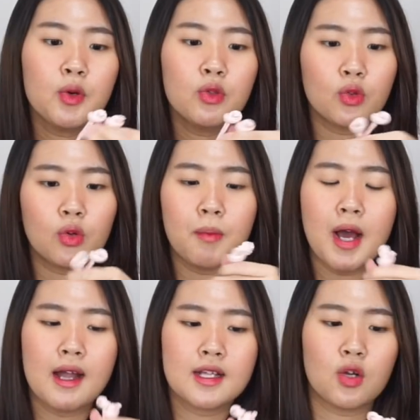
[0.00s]
untuk
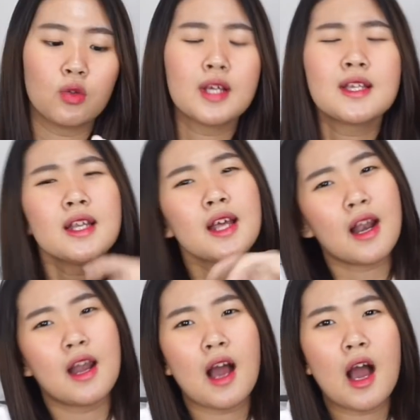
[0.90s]
bahan serutnya sih ini
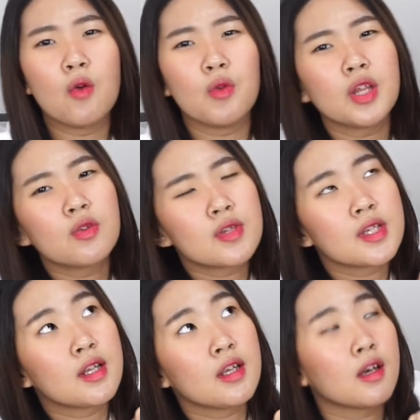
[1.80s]
ada kaku gitu sih
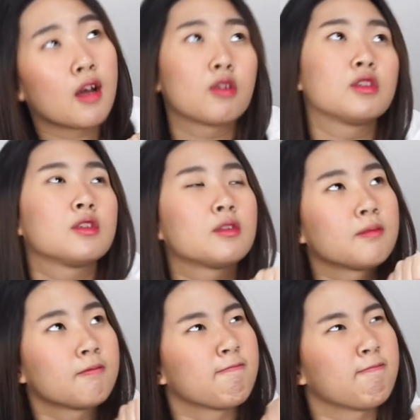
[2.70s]
jadi harus
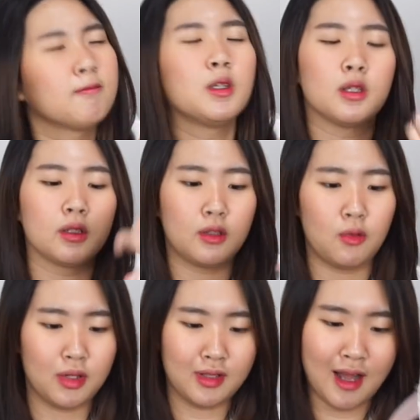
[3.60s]
uh,
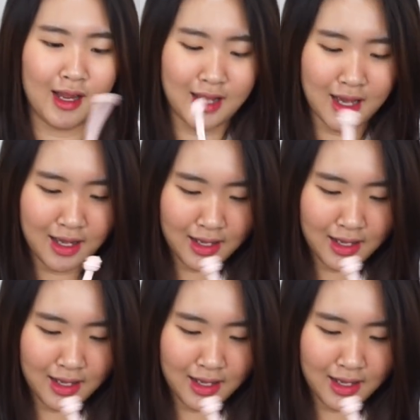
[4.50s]
sekuat tenaga